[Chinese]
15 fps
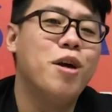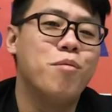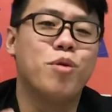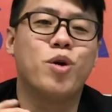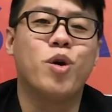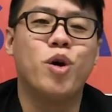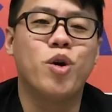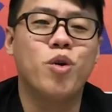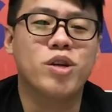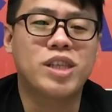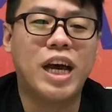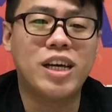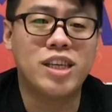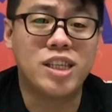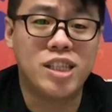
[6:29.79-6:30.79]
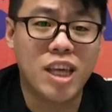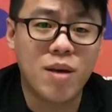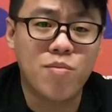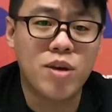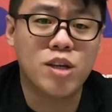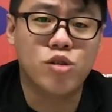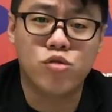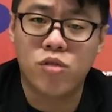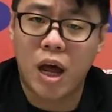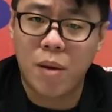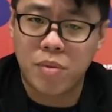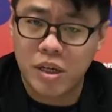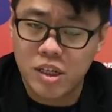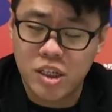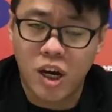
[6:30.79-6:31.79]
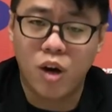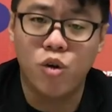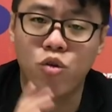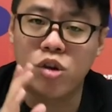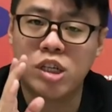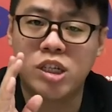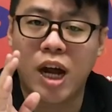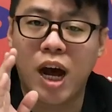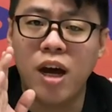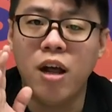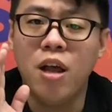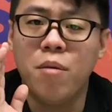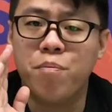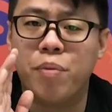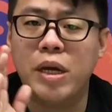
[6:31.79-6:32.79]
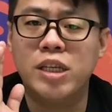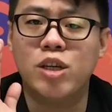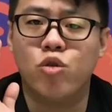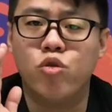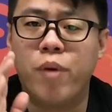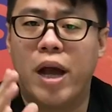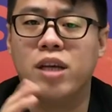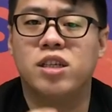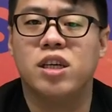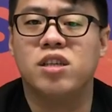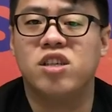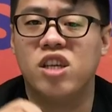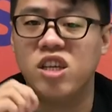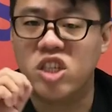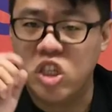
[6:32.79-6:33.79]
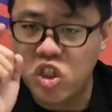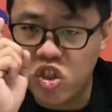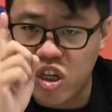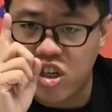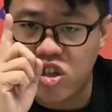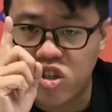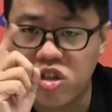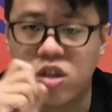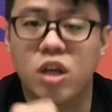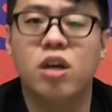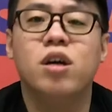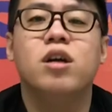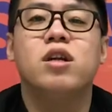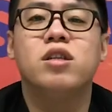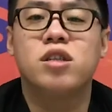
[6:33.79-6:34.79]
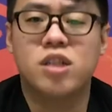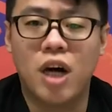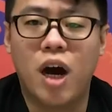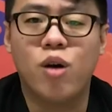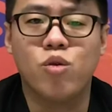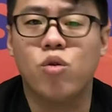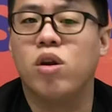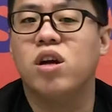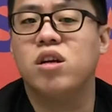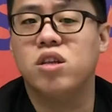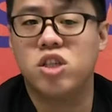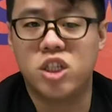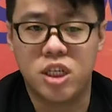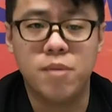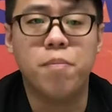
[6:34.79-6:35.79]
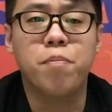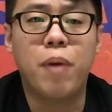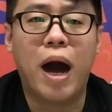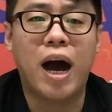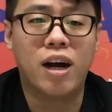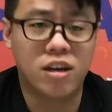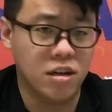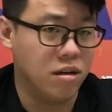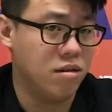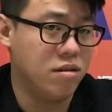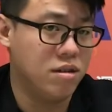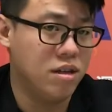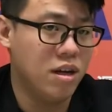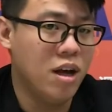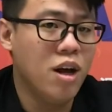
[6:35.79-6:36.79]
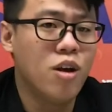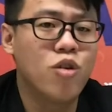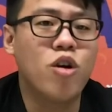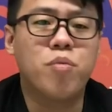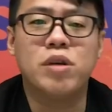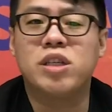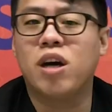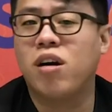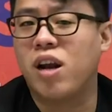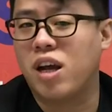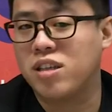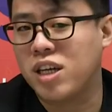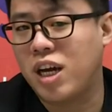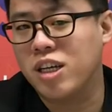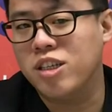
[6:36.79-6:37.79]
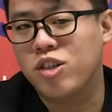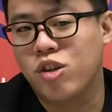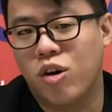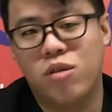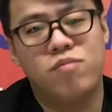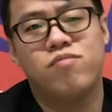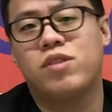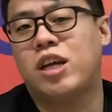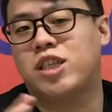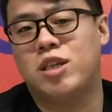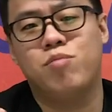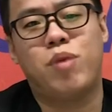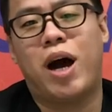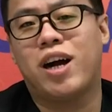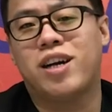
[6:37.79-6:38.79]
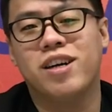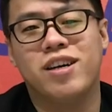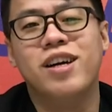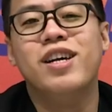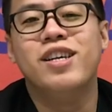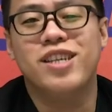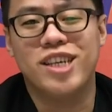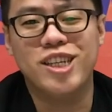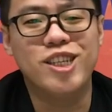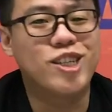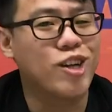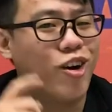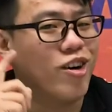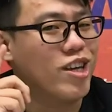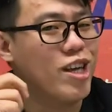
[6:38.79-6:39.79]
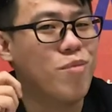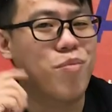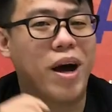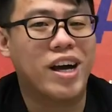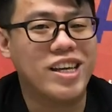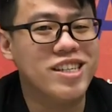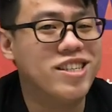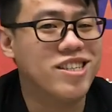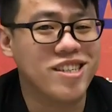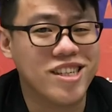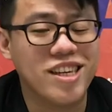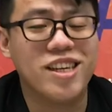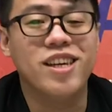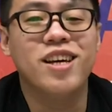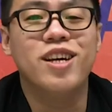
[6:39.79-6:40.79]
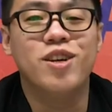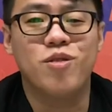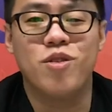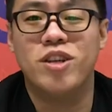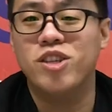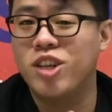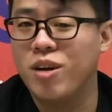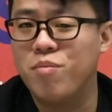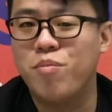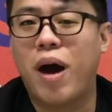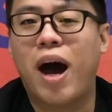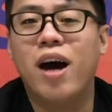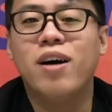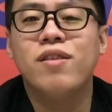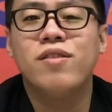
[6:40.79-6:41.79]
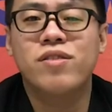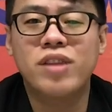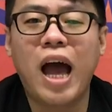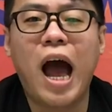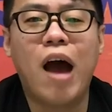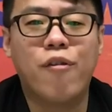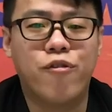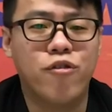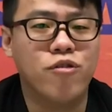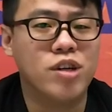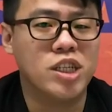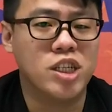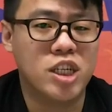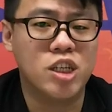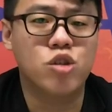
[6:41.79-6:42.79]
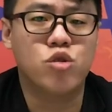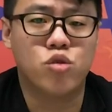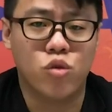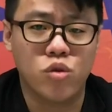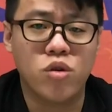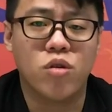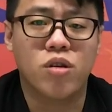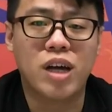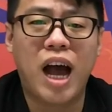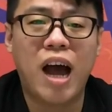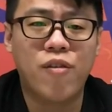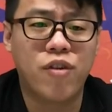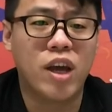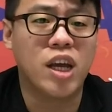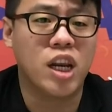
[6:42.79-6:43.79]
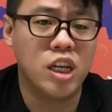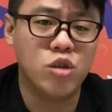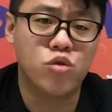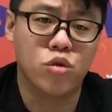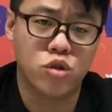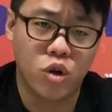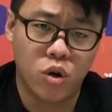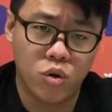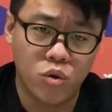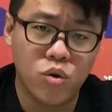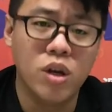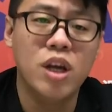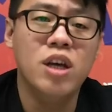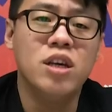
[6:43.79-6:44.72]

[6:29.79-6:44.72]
不过，若单以店面数来比较，路易莎逼近五百间，已经正式的超越了星巴克。若比较两家营收，那星巴克营收一百一十亿元称霸，大幅领先所有咖啡连锁通路，